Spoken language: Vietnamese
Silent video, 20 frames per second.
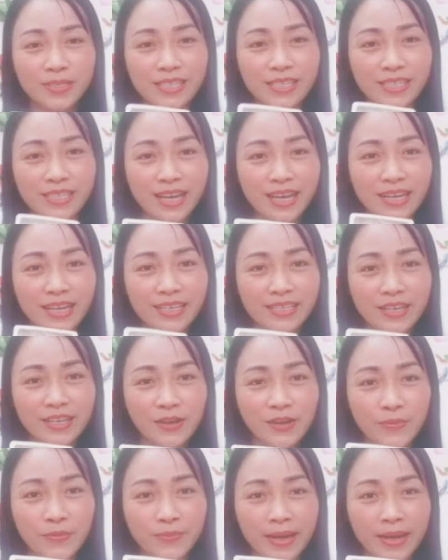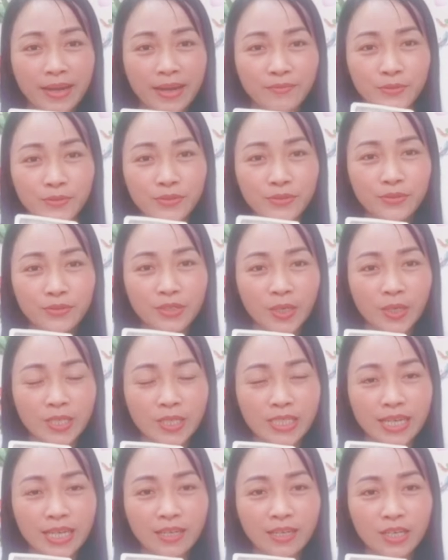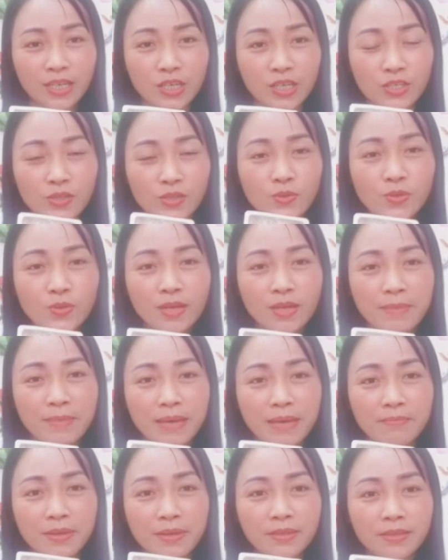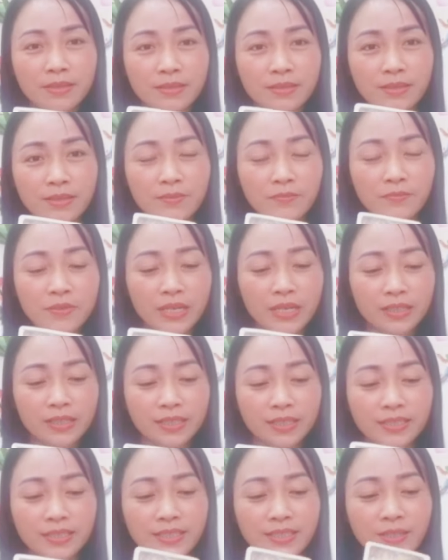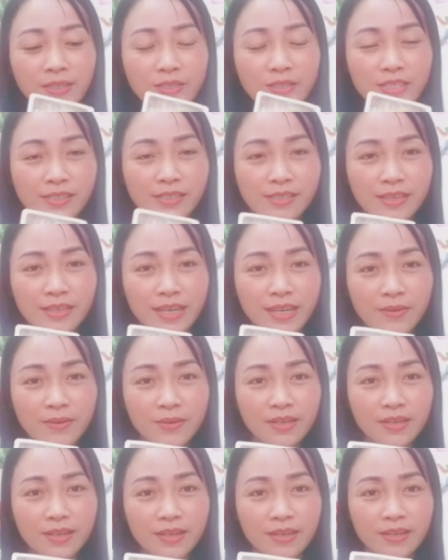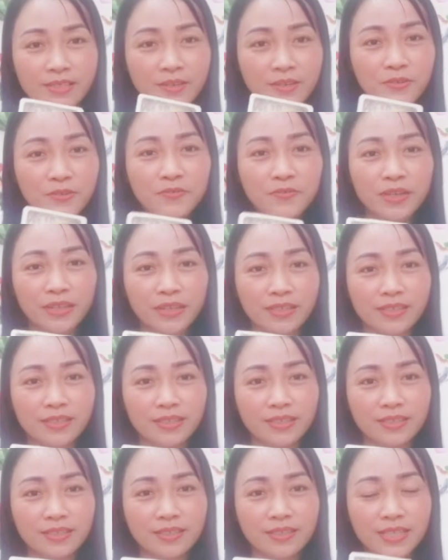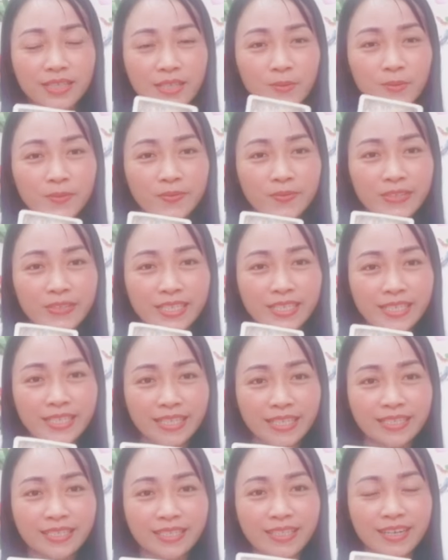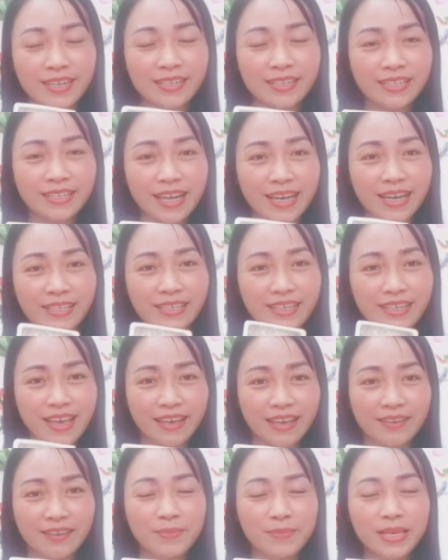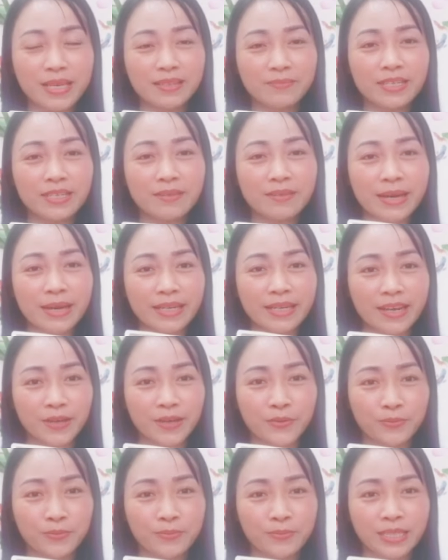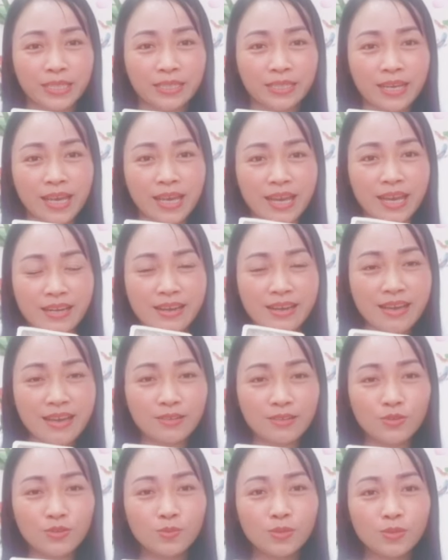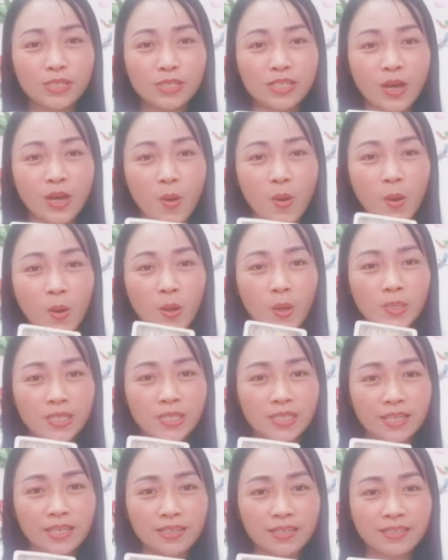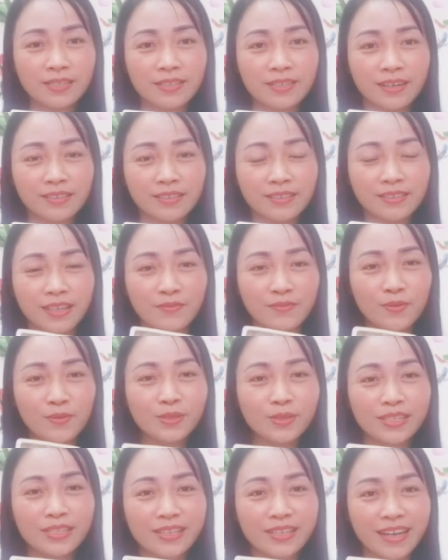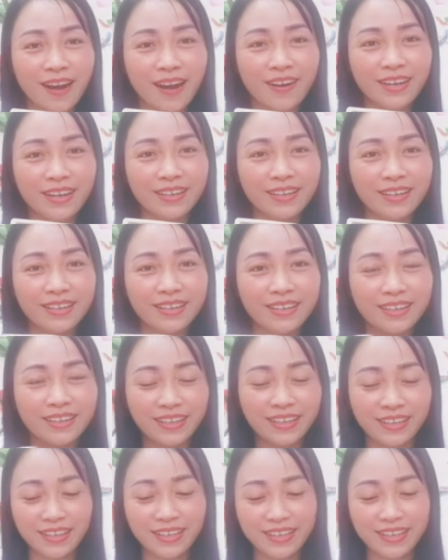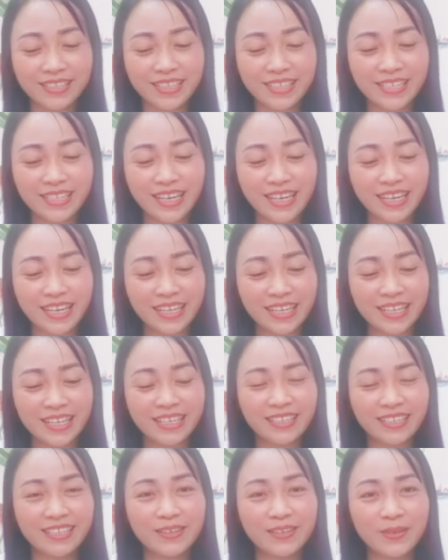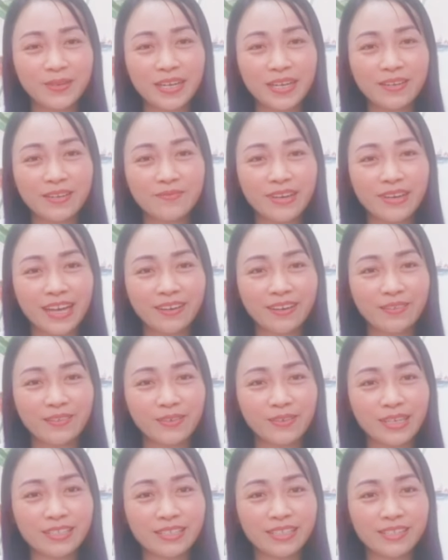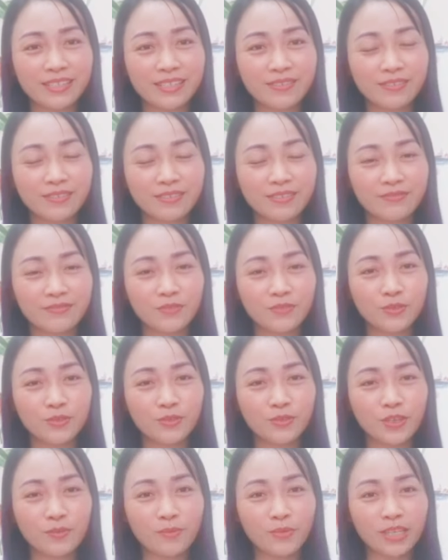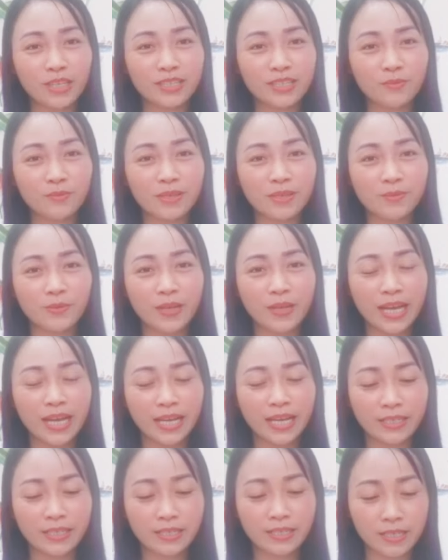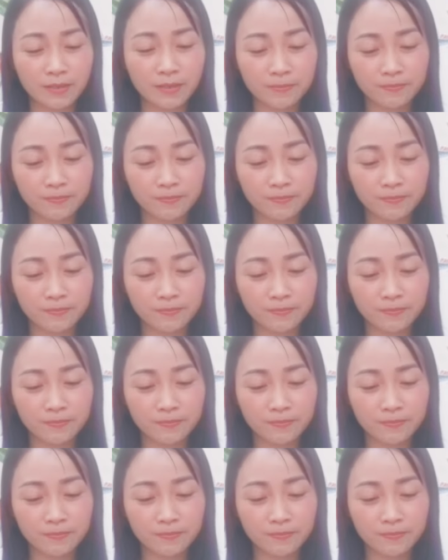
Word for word: chính là cái điều mà vũ trụ nói rằng dù các bạn bận công việc cái người có chiều năng lượng cao kia cả nhiều việc đi chăng nữa thì cũng vẫn dành cái thời gian để bên người bạn đời của mình để giúp cho nhau có sự tận hưởng được cái phút giây đó đấy, chính là cái điều đấy và vậy xem vũ trụ có một cái thông điệp số 2 nữa